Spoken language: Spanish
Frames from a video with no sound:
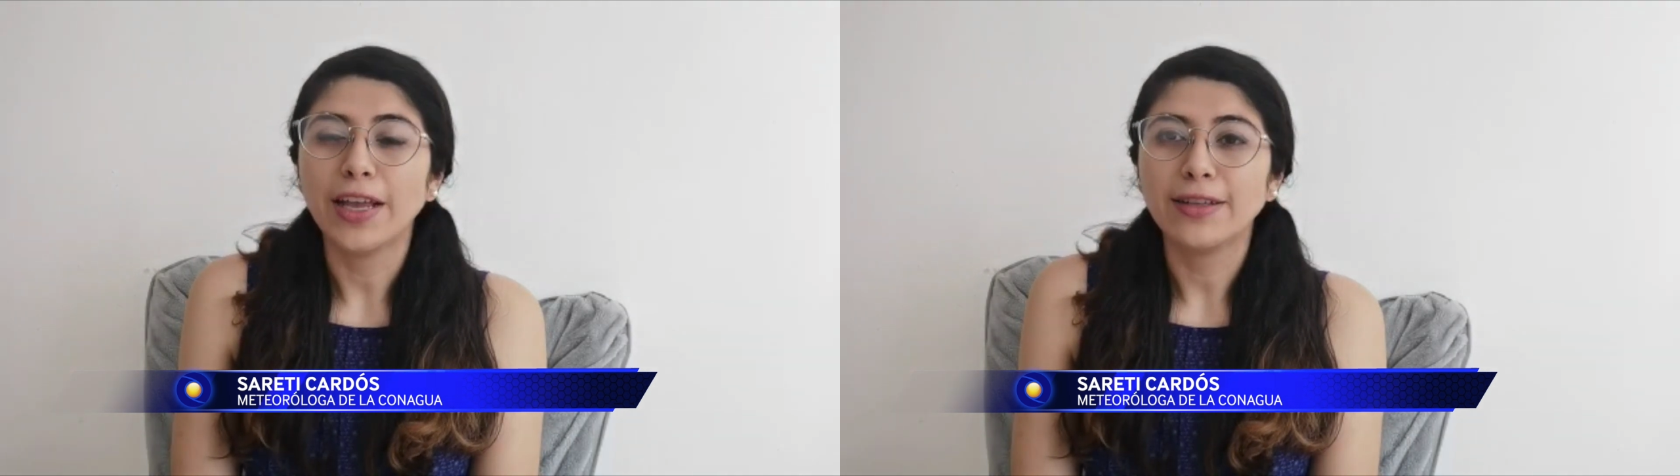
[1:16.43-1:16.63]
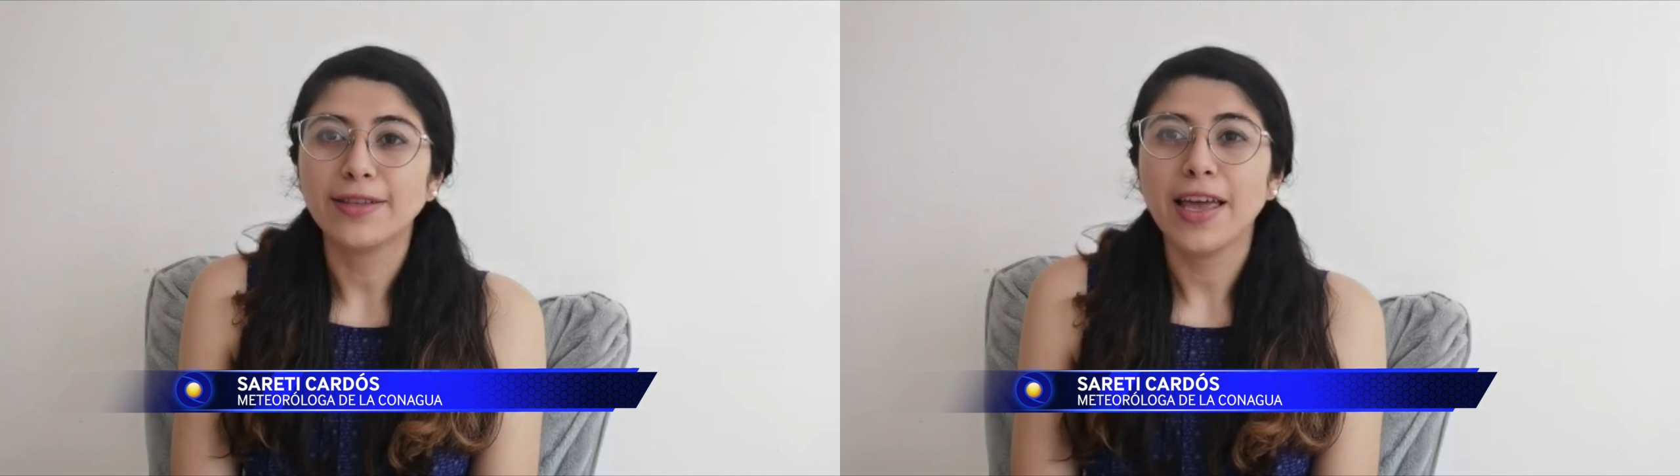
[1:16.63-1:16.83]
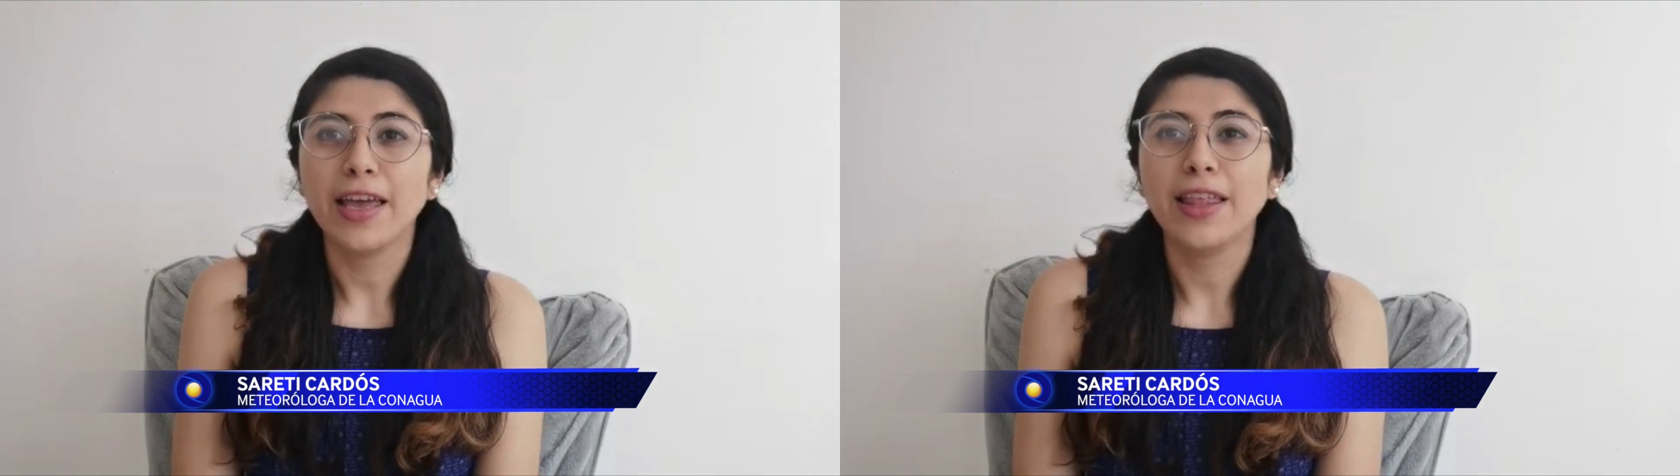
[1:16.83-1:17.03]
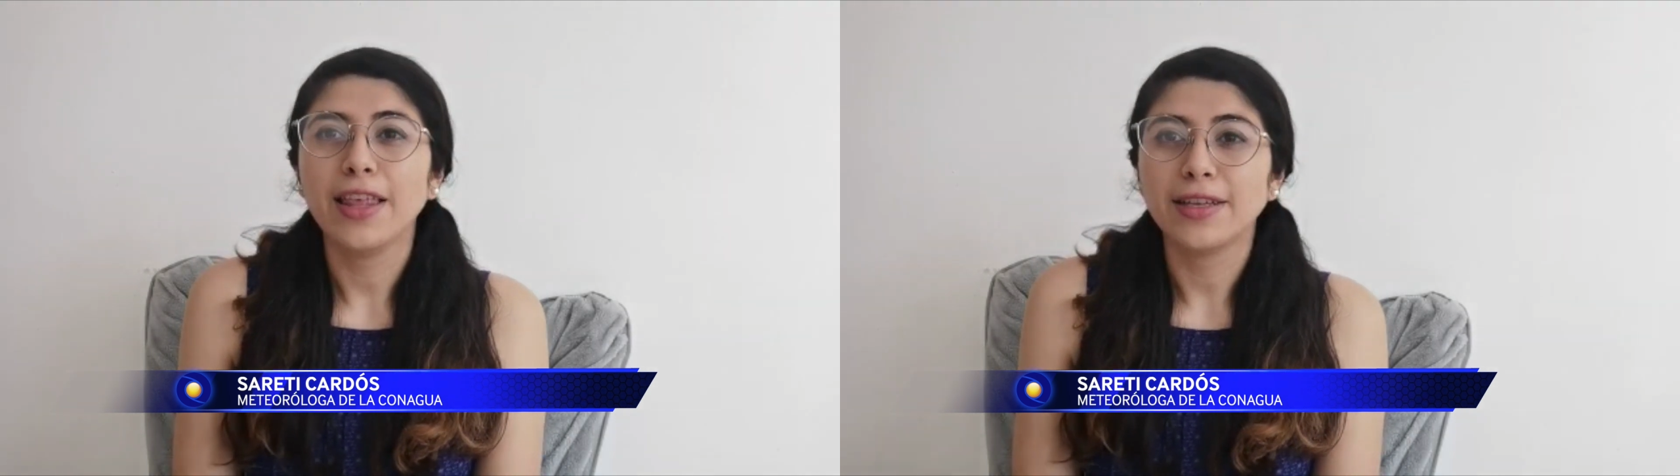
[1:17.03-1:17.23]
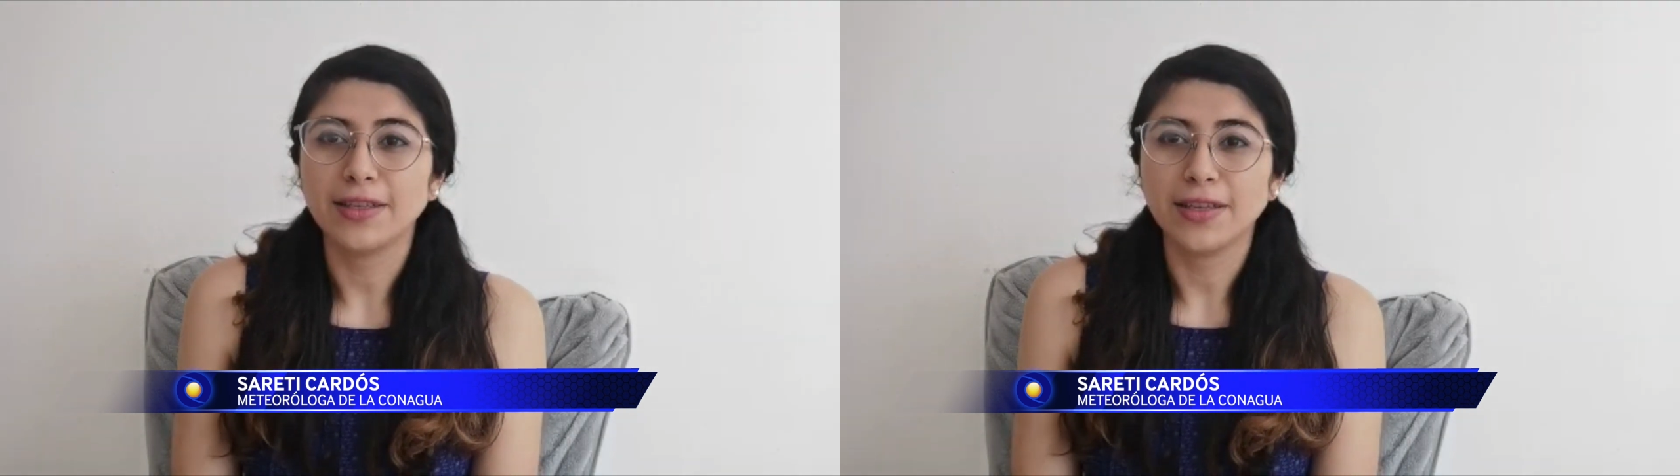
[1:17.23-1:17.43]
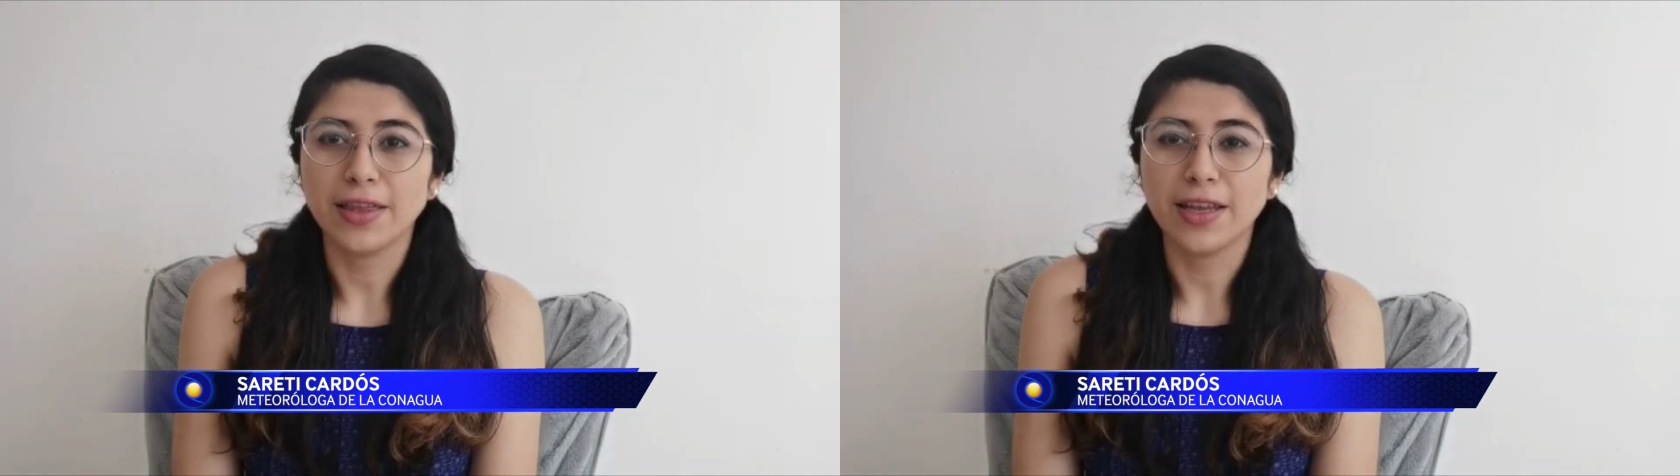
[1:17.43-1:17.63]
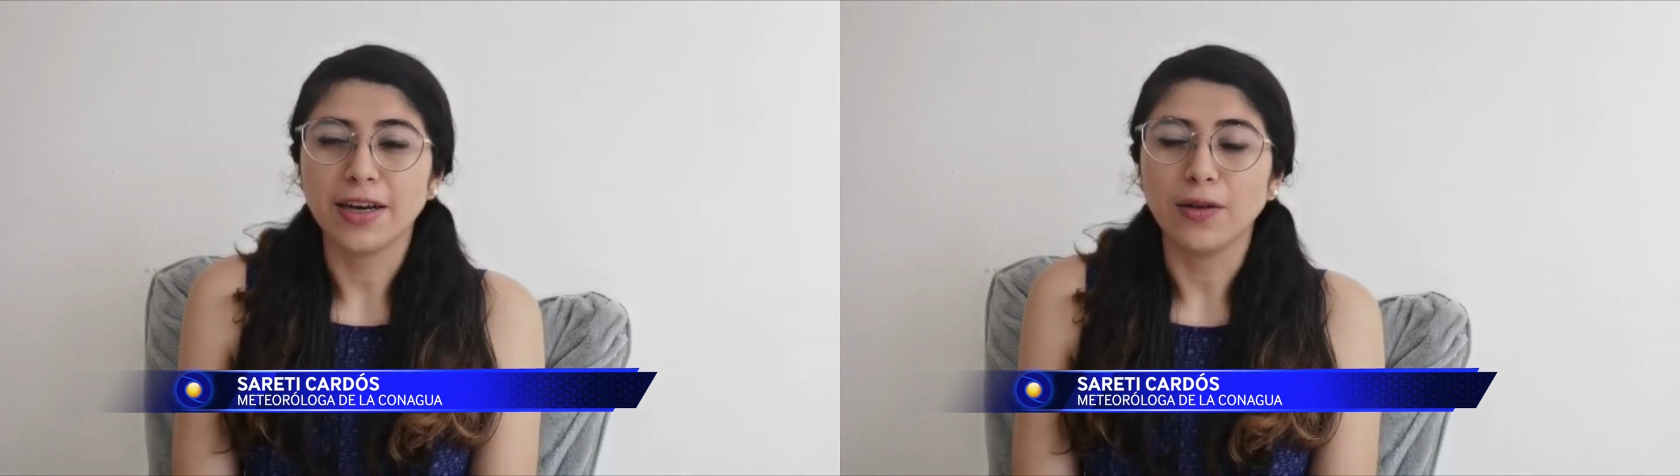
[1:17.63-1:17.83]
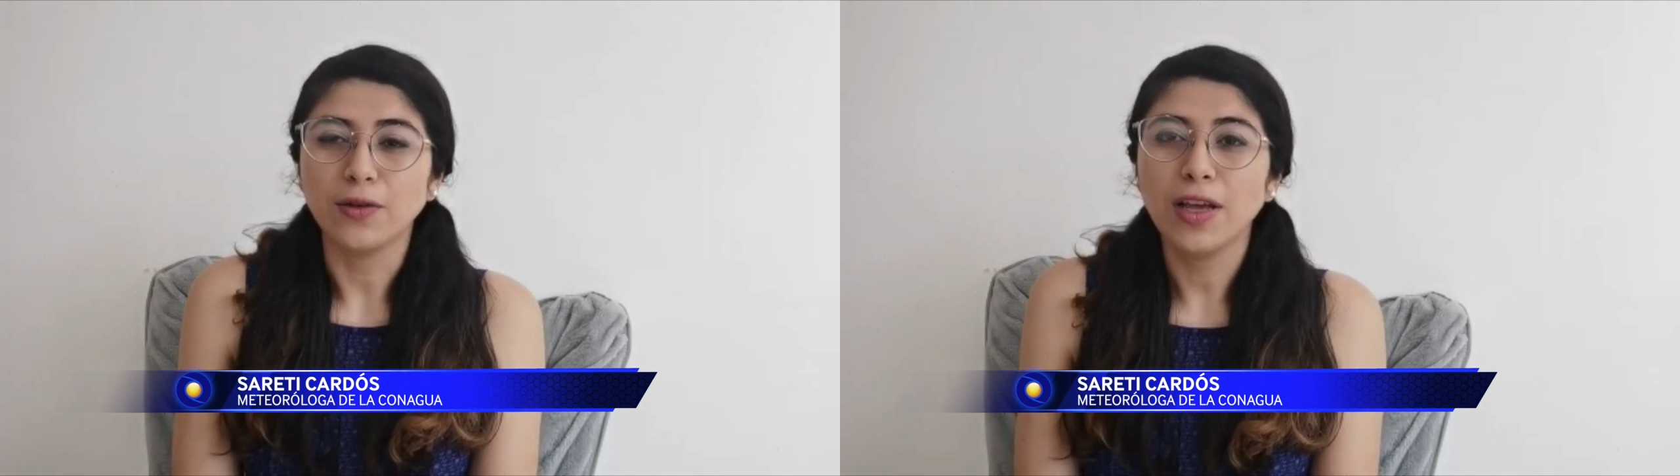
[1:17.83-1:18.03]
15 y 17
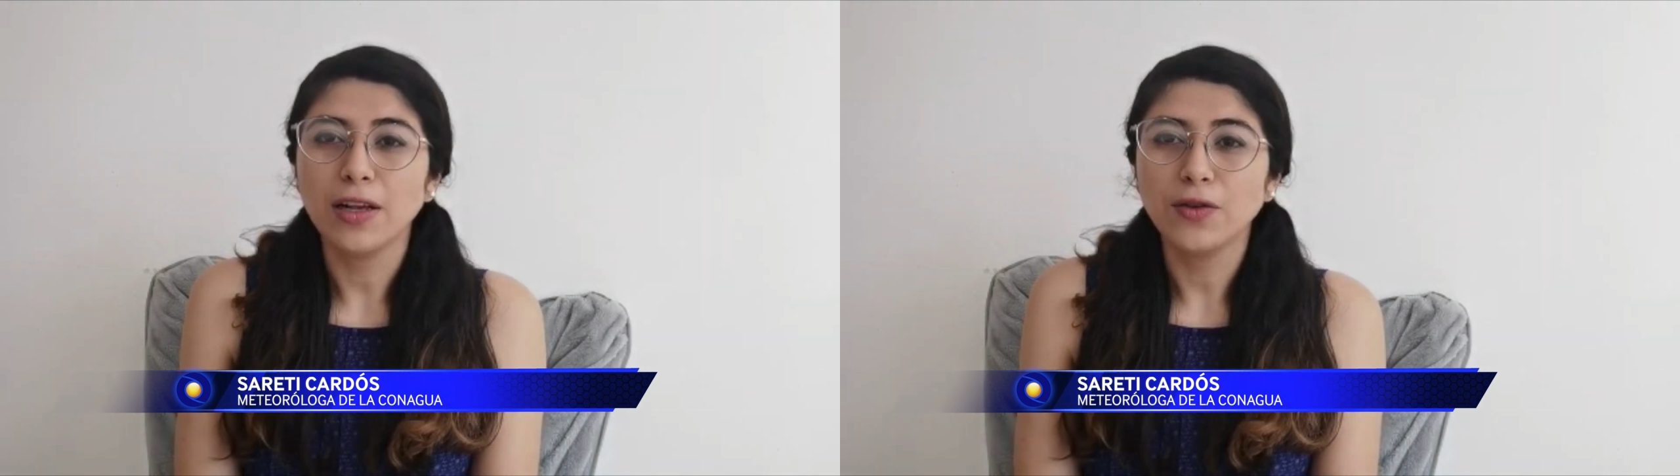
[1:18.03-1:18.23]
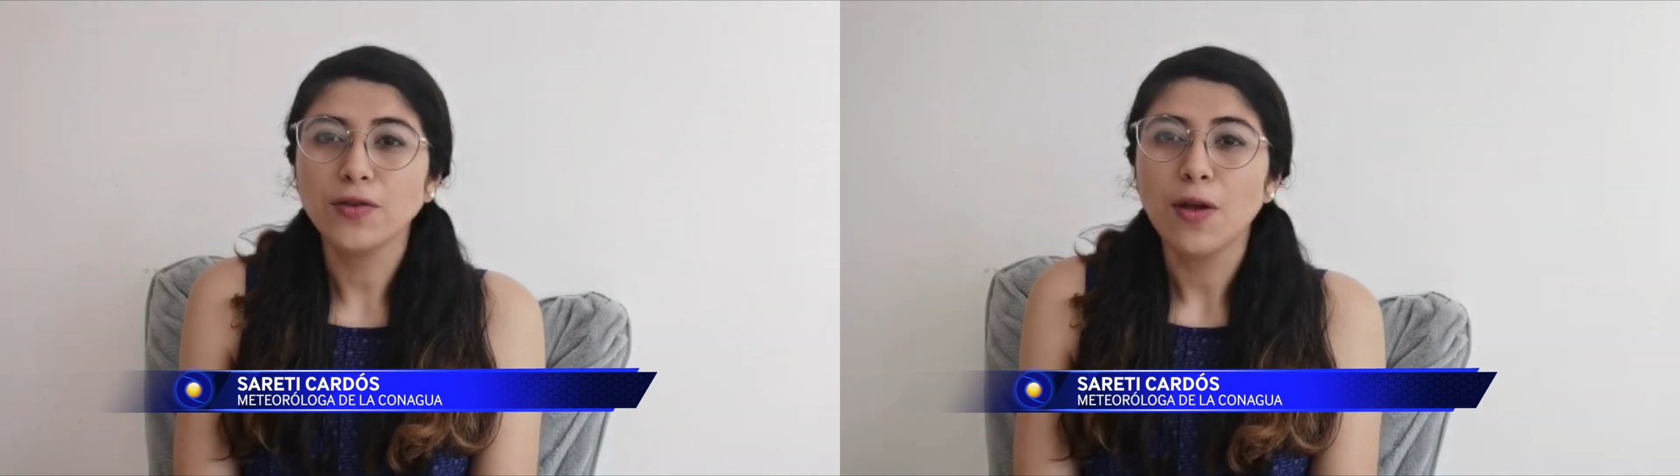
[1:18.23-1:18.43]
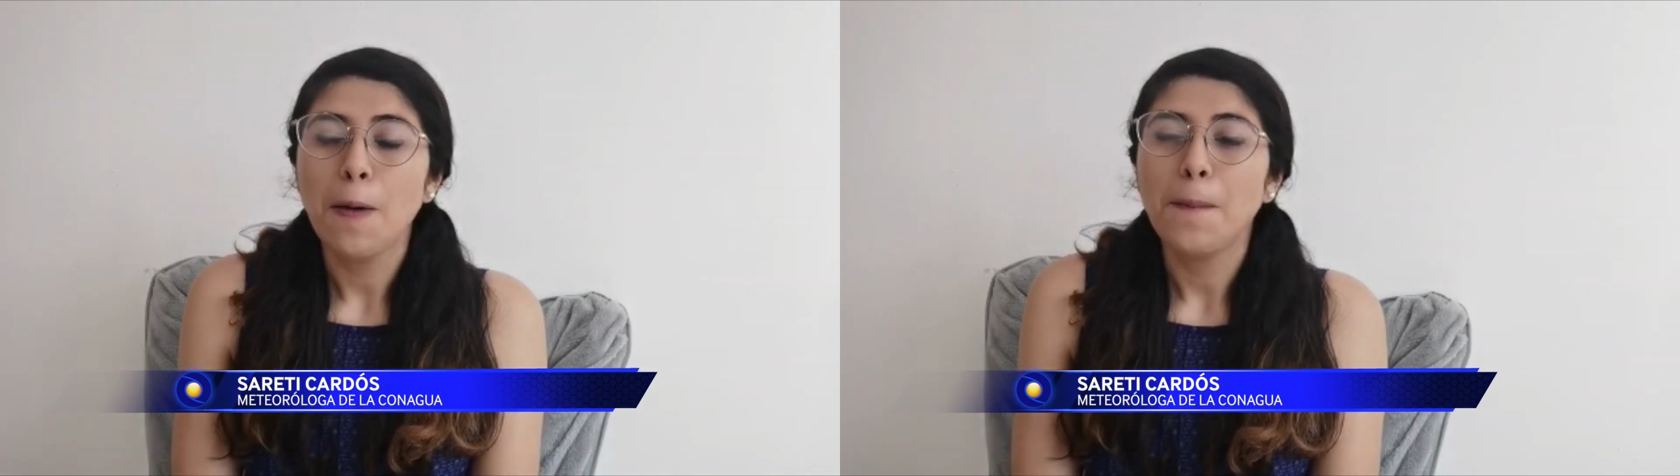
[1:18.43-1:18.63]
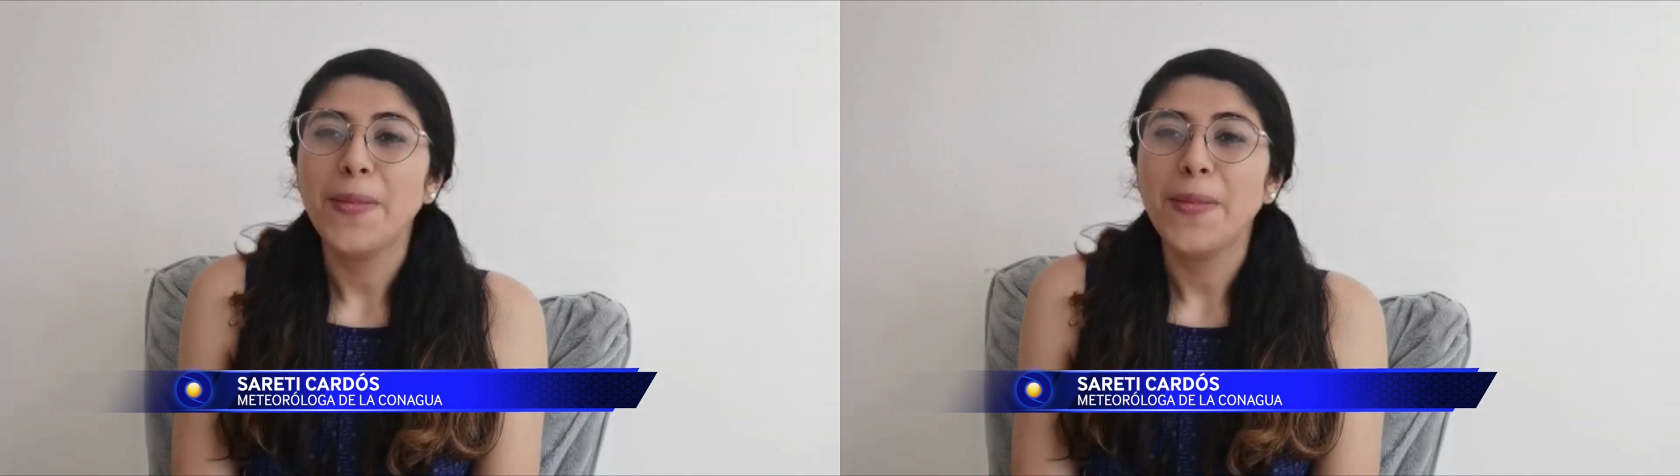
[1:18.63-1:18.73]
grados Celsius,